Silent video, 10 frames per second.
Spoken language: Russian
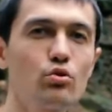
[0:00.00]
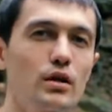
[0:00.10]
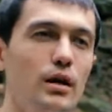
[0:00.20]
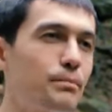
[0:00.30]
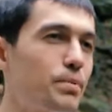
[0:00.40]

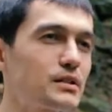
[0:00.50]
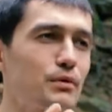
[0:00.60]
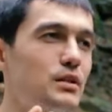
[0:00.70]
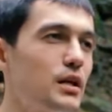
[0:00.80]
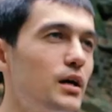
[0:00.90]
только
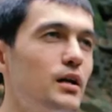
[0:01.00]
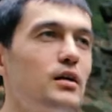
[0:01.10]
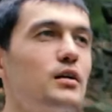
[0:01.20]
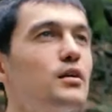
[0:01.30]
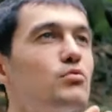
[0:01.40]

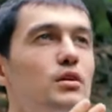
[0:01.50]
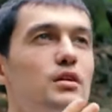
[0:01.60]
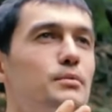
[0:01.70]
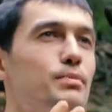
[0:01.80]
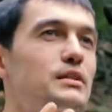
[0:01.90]
посмотрели, и у
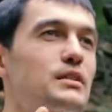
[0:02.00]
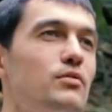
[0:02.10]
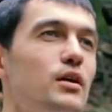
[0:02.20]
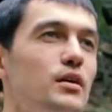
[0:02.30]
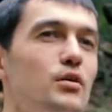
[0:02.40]
них нет
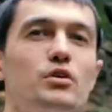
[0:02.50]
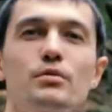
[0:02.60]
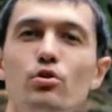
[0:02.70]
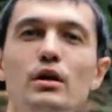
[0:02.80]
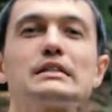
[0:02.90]
представления, у
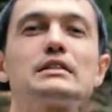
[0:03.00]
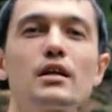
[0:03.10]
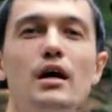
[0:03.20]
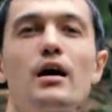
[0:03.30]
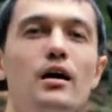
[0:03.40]
них много
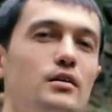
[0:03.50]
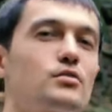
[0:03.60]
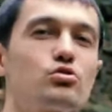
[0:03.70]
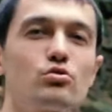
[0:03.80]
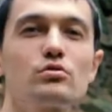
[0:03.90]

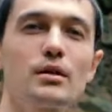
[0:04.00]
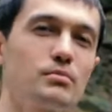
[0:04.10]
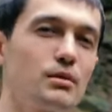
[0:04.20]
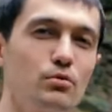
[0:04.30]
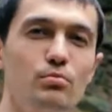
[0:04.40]
страха, что
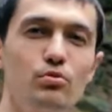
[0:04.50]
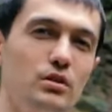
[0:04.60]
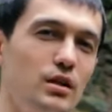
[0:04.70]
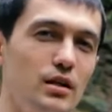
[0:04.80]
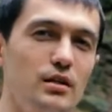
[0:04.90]
там со мной
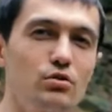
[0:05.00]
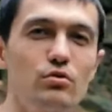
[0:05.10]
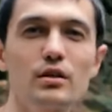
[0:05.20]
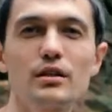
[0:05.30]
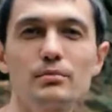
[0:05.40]
будет делать,
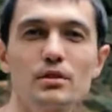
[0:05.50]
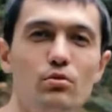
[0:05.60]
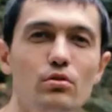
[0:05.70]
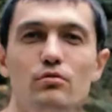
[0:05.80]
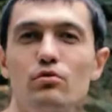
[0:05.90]
ноги там за
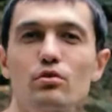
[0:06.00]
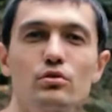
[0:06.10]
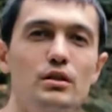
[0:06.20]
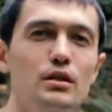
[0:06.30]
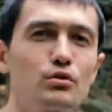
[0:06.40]
голову
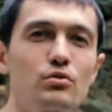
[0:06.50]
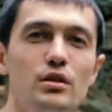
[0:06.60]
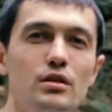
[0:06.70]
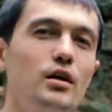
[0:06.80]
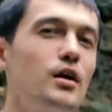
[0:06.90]
крутить, не
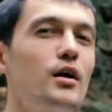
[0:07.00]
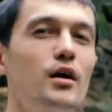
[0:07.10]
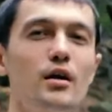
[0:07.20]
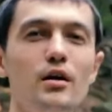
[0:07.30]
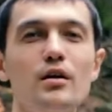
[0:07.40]
крутить.
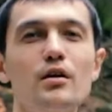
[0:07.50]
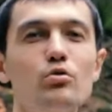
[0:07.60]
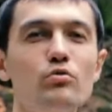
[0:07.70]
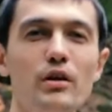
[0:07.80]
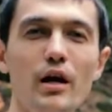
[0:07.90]

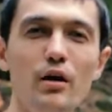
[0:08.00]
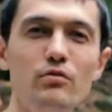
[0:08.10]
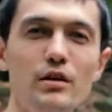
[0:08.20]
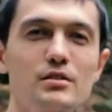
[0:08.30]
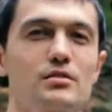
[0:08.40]
Уверяю
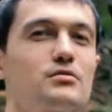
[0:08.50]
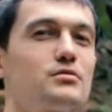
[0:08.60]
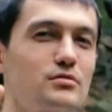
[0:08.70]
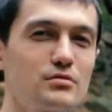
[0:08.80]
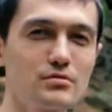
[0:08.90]
вас,
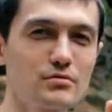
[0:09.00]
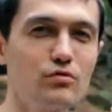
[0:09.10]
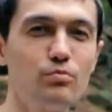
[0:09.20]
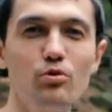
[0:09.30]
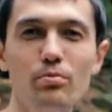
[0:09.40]

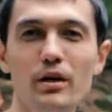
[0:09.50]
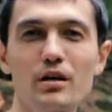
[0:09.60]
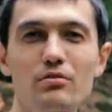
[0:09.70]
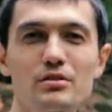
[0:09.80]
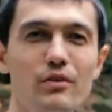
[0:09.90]
в
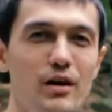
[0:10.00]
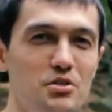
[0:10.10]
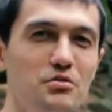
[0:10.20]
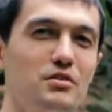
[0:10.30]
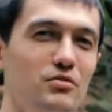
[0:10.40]
бублик
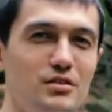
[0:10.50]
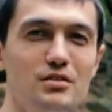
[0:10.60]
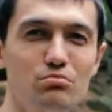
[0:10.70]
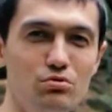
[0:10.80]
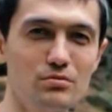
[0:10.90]
сворачивать вас
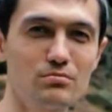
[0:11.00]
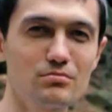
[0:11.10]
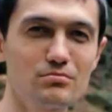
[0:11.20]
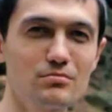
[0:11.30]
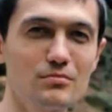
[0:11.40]
не будем.
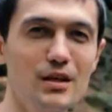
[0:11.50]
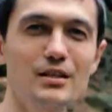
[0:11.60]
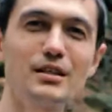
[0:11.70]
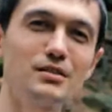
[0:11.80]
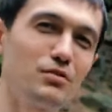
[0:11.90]

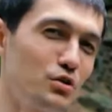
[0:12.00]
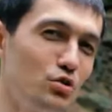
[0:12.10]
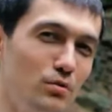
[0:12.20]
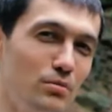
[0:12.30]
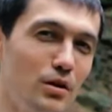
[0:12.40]
Если
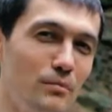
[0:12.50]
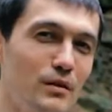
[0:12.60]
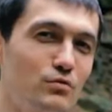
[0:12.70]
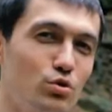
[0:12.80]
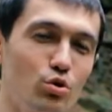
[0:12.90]
свернем,
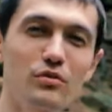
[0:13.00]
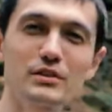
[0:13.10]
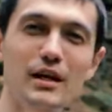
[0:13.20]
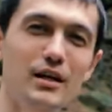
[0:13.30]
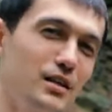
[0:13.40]
вдруг
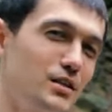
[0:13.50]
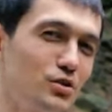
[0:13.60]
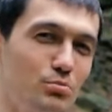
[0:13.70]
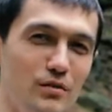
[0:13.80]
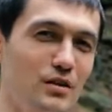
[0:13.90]
вы
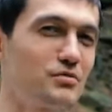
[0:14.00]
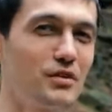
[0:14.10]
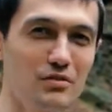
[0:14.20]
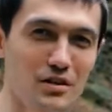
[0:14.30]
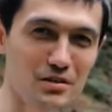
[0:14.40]
захотите, но мы вас
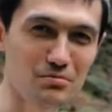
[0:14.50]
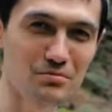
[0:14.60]
вывернем.